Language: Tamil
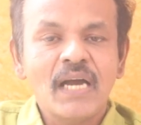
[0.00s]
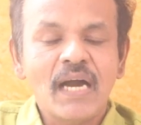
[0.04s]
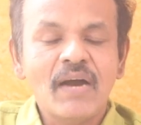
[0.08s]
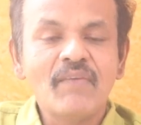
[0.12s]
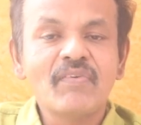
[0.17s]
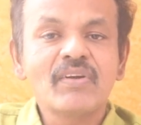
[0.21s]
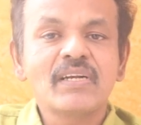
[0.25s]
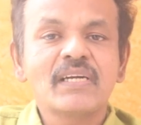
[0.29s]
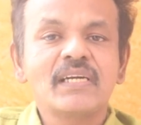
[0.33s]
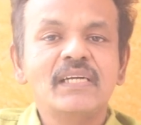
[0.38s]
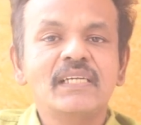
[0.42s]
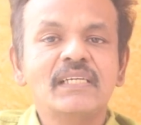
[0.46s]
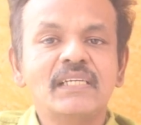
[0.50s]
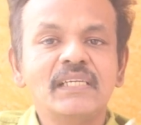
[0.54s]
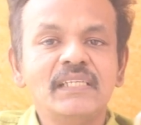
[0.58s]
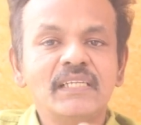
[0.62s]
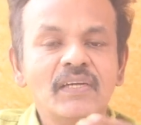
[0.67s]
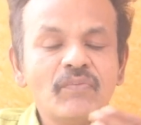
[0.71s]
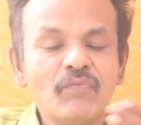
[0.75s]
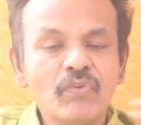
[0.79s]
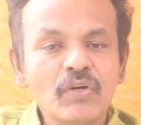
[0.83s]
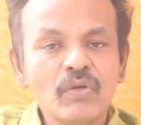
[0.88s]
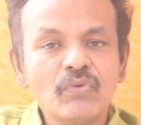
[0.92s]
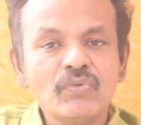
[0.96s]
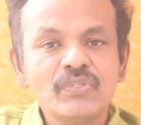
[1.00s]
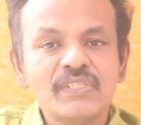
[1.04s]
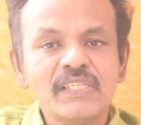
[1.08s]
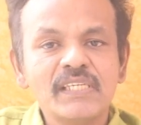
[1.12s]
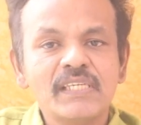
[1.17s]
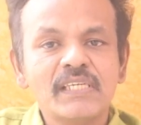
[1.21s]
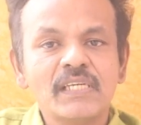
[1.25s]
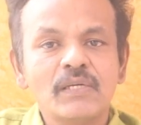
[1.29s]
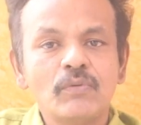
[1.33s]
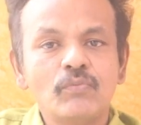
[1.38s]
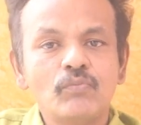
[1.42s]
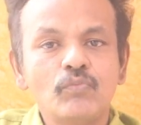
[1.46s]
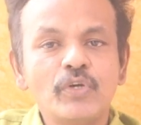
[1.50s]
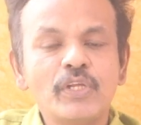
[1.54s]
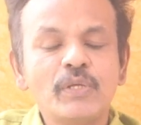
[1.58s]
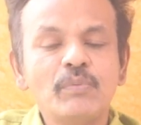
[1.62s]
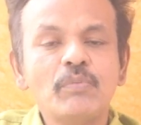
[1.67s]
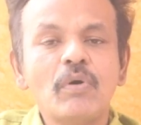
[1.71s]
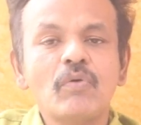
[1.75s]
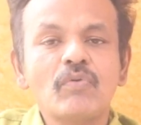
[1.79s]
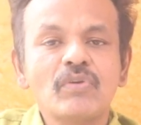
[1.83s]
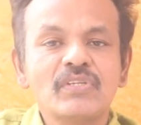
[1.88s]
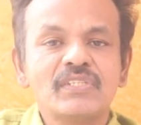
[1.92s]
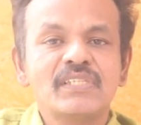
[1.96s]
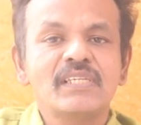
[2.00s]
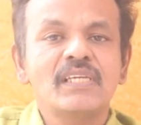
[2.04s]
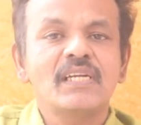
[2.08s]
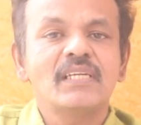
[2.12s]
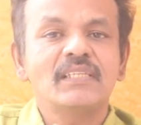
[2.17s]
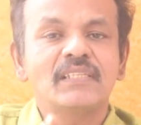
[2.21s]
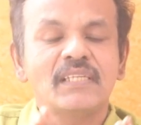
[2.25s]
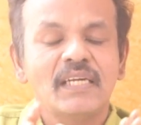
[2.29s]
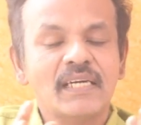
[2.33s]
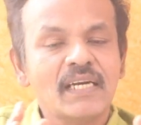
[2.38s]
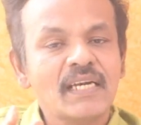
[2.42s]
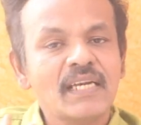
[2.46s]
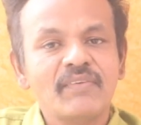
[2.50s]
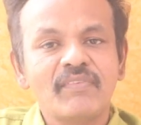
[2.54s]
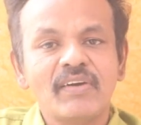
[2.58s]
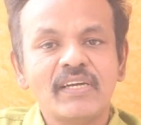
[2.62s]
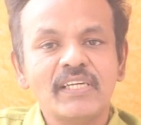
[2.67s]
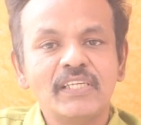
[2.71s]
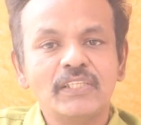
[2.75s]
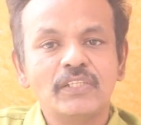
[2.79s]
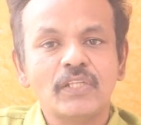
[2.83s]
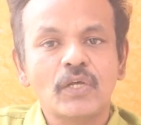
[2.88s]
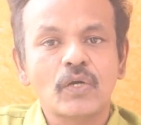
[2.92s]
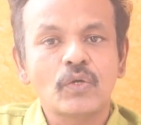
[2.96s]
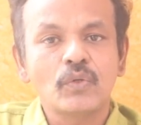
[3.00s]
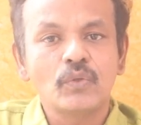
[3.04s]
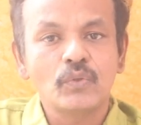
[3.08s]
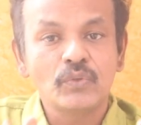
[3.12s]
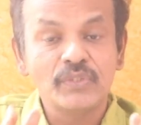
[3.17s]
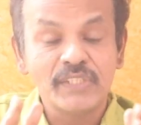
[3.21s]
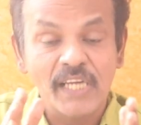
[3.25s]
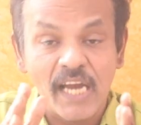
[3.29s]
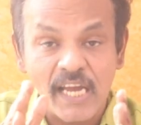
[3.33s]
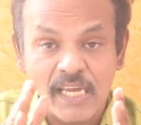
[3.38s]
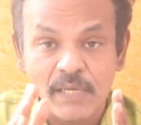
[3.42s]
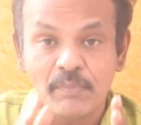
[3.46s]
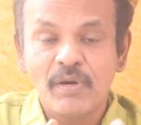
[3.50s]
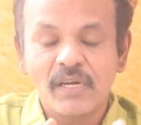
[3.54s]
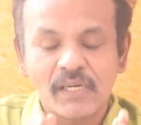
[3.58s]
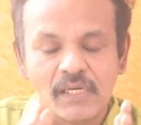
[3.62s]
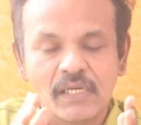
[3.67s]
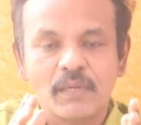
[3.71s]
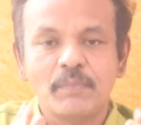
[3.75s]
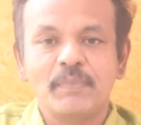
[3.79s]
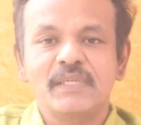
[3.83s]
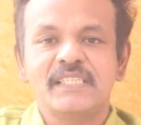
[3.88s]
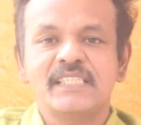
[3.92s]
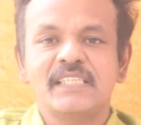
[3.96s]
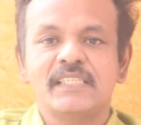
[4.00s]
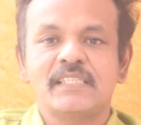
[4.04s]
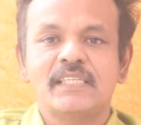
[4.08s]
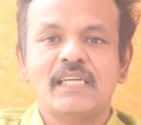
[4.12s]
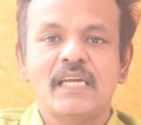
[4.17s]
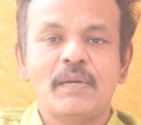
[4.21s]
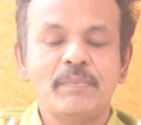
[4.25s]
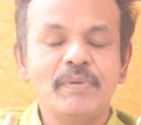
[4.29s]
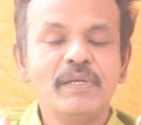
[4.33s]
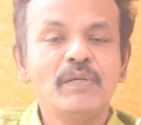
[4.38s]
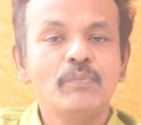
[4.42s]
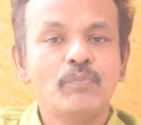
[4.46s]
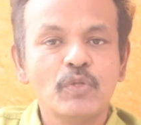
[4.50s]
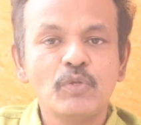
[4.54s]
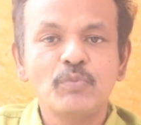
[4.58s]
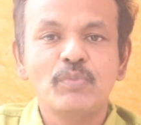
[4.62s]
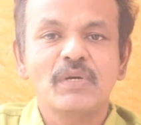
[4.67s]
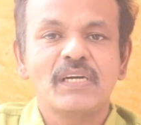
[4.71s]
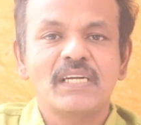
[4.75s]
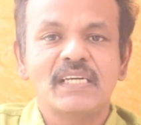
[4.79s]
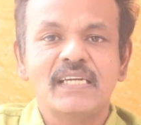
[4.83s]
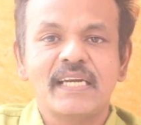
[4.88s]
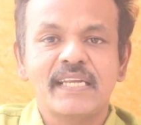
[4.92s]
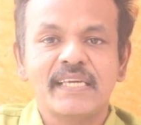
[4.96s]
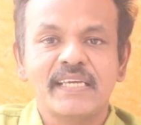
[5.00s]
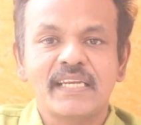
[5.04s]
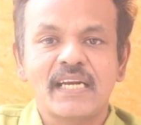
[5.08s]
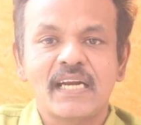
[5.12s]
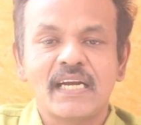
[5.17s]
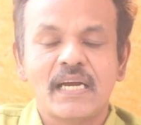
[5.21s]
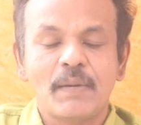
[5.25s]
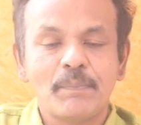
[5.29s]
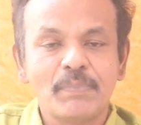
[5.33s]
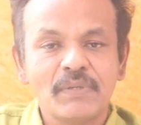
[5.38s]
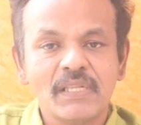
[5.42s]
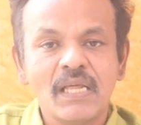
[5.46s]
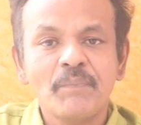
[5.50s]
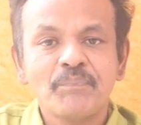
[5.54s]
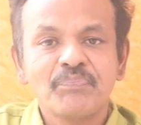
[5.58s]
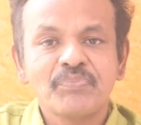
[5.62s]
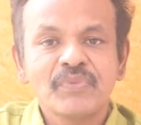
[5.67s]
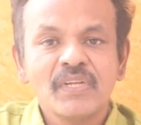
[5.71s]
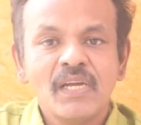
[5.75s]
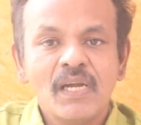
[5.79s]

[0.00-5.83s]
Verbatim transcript: அவர்களுக்கு எவ்வளவு சீக்கிரம் முடியுமோ அவ்வளோ சீக்கிரம் தண்டனை வாங்கி தரணும் நியாயமாக இருக்கிற பட்சத்தில் அப்படின்னு பொதுமக்கள் நினைக்கிறாங்க அப்போ தான்